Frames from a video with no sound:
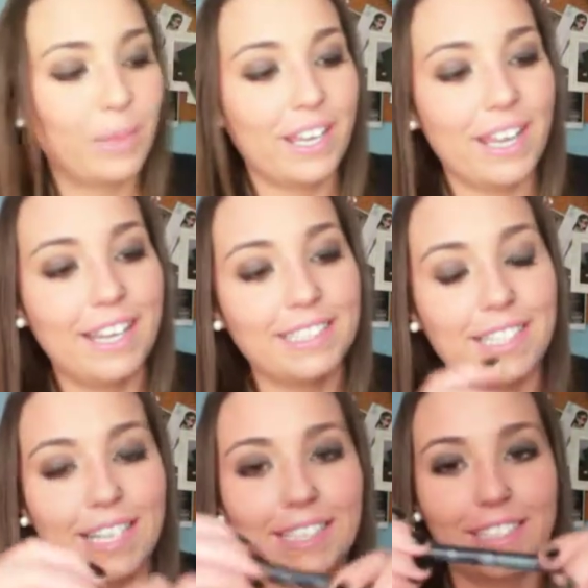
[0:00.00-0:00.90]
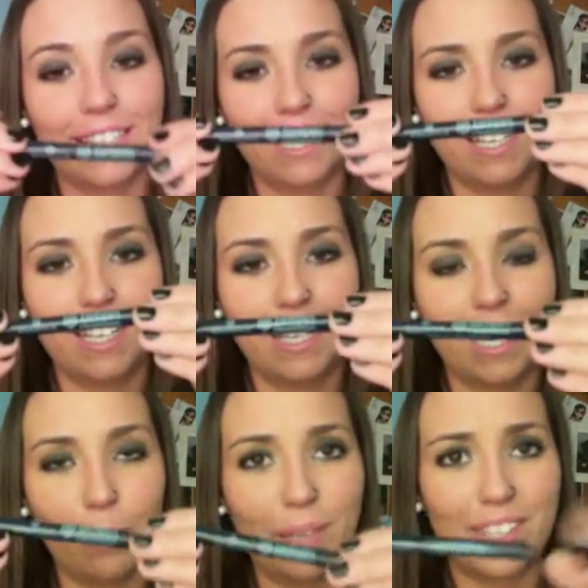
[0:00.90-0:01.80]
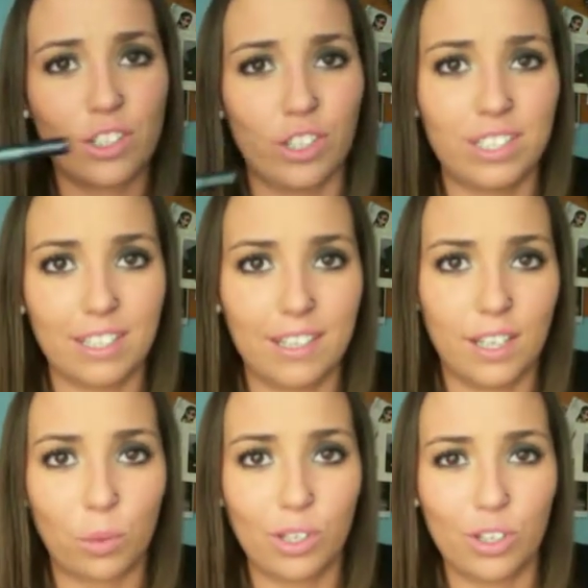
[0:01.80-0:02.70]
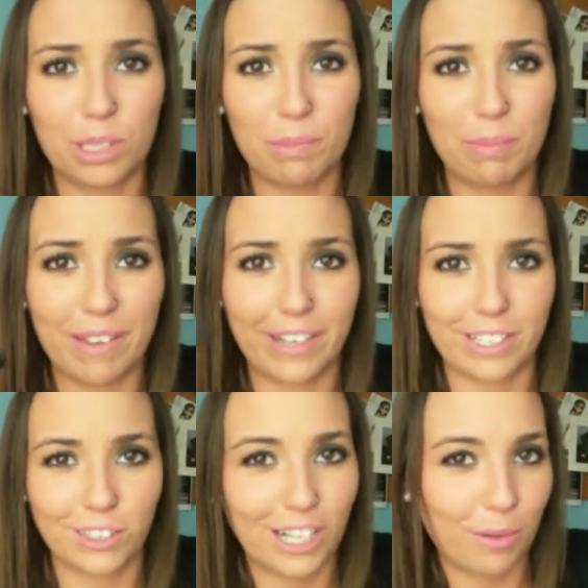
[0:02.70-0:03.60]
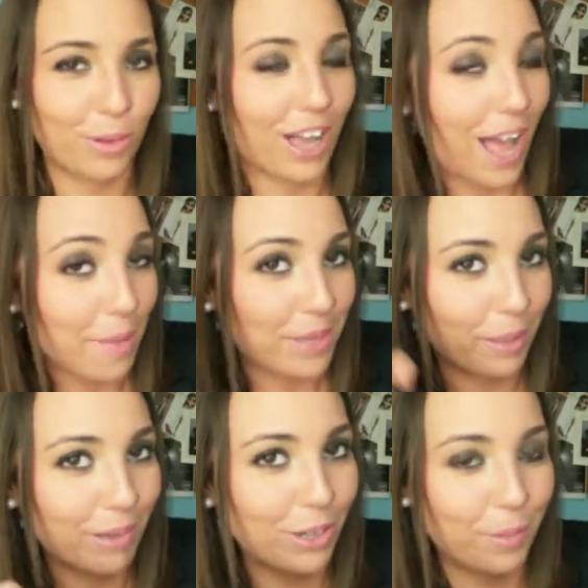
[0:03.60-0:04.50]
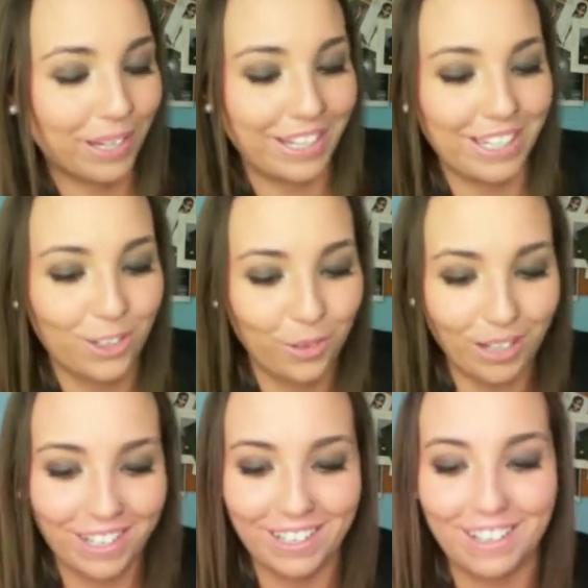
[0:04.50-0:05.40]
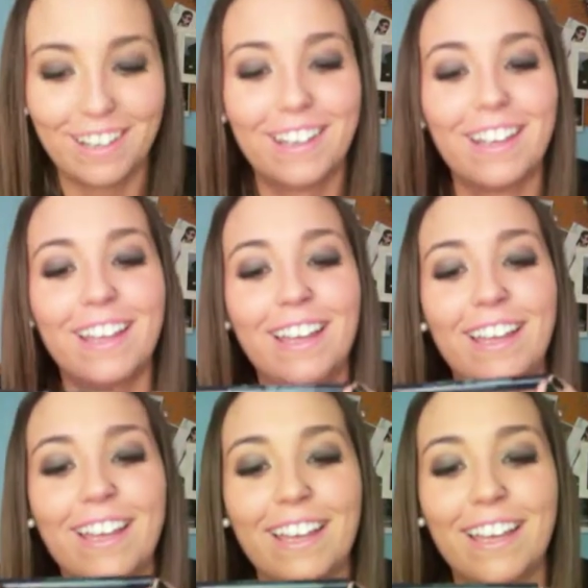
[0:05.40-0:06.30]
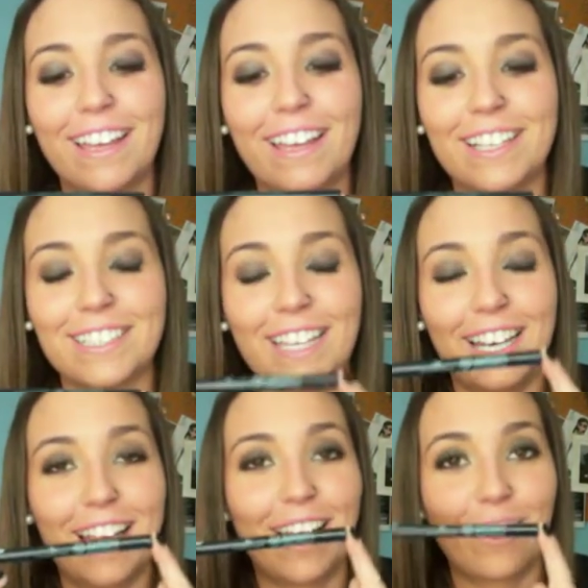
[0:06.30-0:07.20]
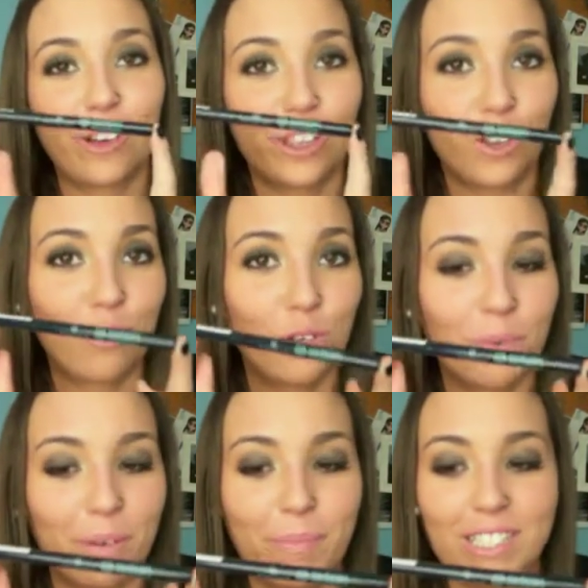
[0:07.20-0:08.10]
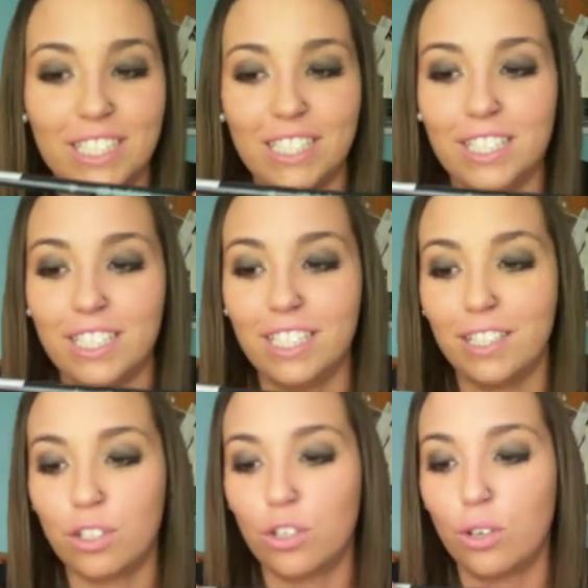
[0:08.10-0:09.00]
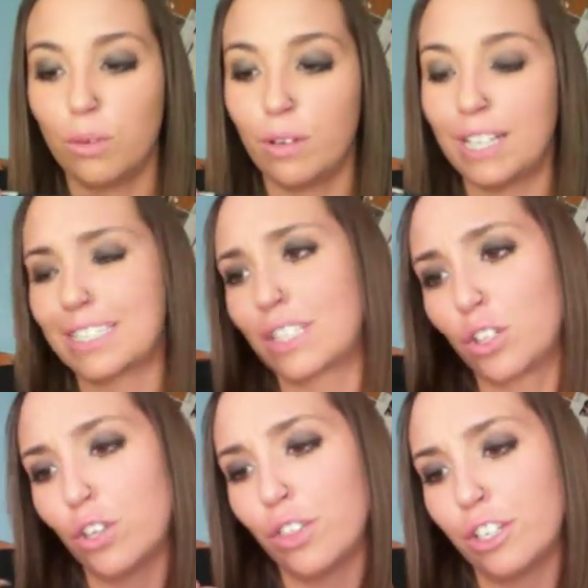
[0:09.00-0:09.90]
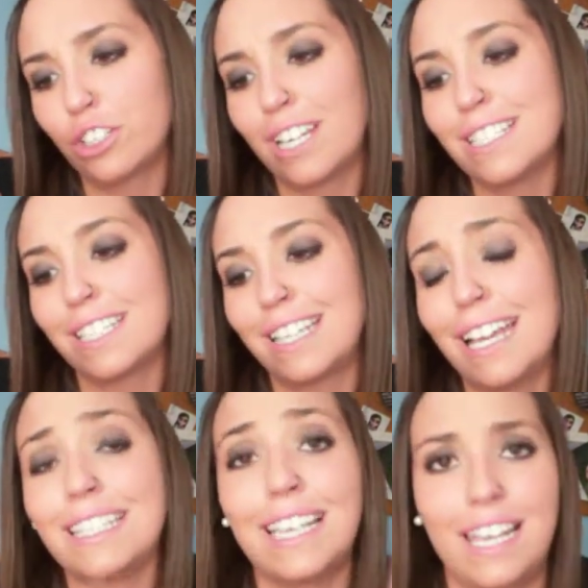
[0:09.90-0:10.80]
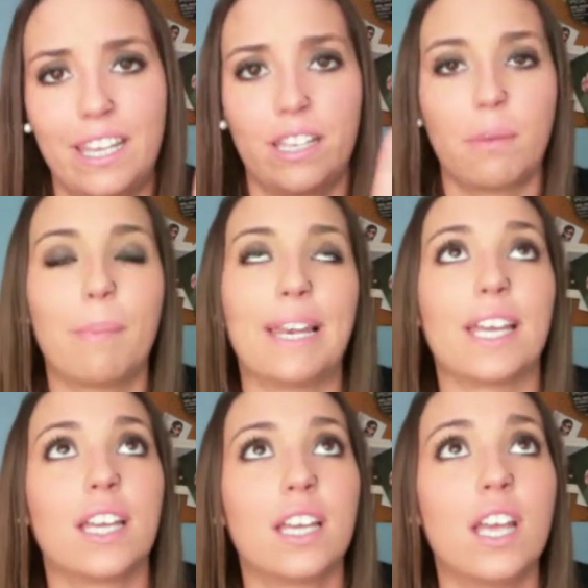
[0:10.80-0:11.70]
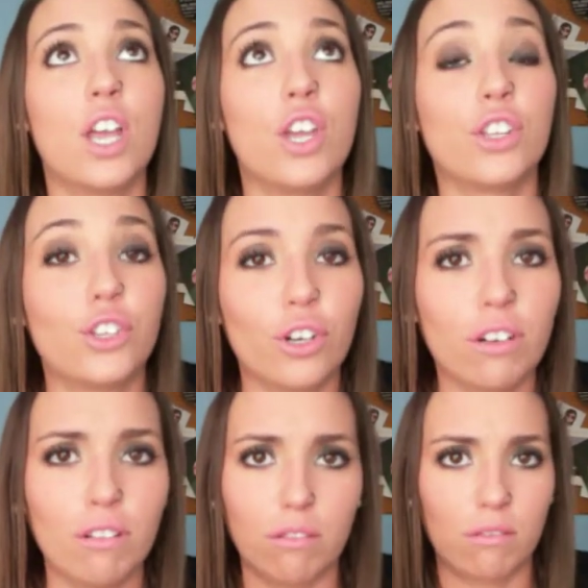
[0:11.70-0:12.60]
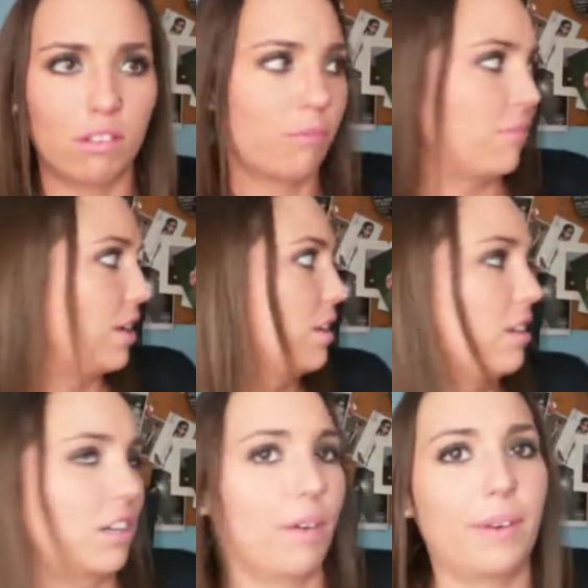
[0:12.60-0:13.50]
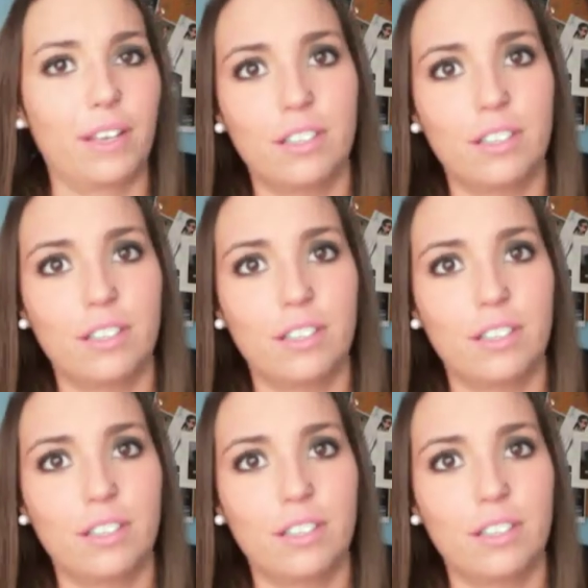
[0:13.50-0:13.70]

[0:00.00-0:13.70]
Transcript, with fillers: es este lápiz, si oís eh, ruido es mi madre echándole la bronca a mi hermano pequeño, ¿vale? Eh, es de la colección Urban Messages y yo es el tono 03 Nightline, vale. Yo, ¡ay madre, qué habrá hecho!